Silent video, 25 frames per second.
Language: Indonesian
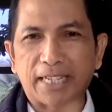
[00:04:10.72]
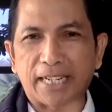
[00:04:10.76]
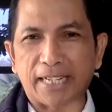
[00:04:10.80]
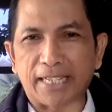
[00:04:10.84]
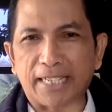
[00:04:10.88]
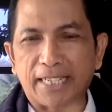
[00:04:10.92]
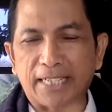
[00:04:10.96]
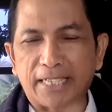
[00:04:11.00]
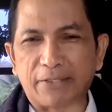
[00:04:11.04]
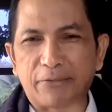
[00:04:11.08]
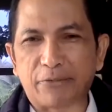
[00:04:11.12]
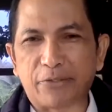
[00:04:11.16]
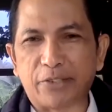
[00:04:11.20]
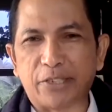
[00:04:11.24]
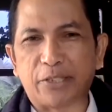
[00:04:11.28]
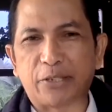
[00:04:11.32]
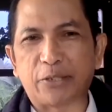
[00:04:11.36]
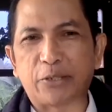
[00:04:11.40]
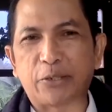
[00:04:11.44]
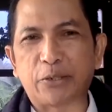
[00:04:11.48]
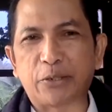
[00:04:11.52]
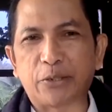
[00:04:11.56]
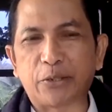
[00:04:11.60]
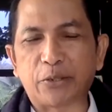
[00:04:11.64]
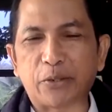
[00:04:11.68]
terlihat di
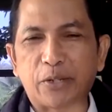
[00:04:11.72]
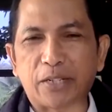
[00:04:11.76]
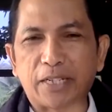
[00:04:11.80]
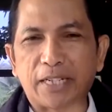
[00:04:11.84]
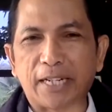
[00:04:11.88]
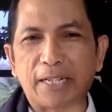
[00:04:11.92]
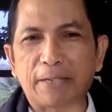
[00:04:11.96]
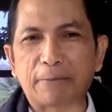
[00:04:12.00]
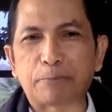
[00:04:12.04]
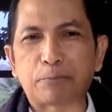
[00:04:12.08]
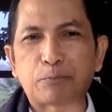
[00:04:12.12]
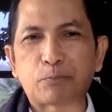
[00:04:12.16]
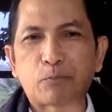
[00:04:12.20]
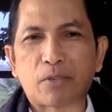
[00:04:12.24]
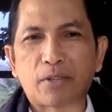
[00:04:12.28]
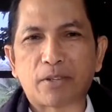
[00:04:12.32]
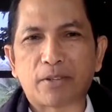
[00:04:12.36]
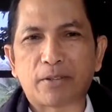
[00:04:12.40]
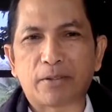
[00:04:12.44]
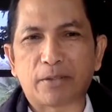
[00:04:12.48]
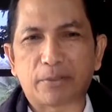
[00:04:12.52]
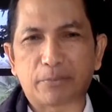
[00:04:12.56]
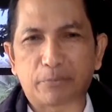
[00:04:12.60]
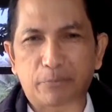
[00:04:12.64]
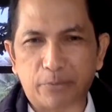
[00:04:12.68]
video itu adalah
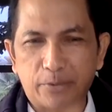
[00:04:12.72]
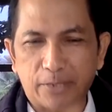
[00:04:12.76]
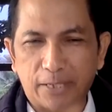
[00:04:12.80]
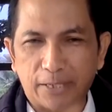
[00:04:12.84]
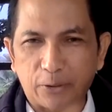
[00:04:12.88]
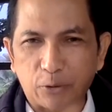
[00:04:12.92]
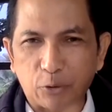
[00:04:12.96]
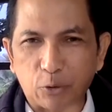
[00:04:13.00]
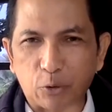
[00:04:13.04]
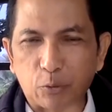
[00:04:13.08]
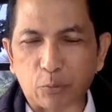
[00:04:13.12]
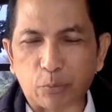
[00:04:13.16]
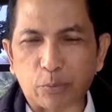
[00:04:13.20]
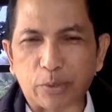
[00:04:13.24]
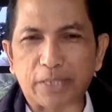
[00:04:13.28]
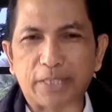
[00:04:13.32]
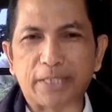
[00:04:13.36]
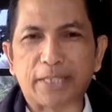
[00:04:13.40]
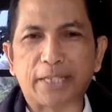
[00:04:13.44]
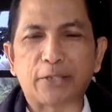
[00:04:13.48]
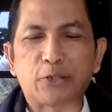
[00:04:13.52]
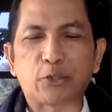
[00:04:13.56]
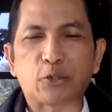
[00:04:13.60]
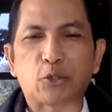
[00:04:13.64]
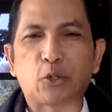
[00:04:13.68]
satu
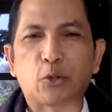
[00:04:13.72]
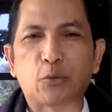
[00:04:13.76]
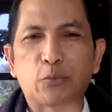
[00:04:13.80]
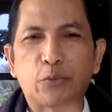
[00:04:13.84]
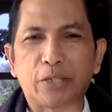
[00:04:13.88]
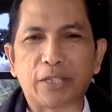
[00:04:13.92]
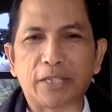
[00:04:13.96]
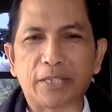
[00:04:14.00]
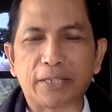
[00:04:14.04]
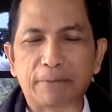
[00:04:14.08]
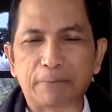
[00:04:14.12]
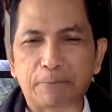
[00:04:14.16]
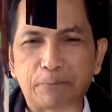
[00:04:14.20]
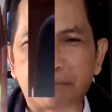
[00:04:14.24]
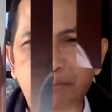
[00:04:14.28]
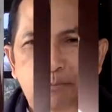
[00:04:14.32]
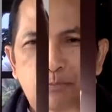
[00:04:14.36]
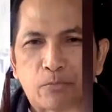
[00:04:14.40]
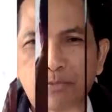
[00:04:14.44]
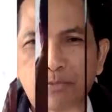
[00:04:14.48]
Presiden Jokowi,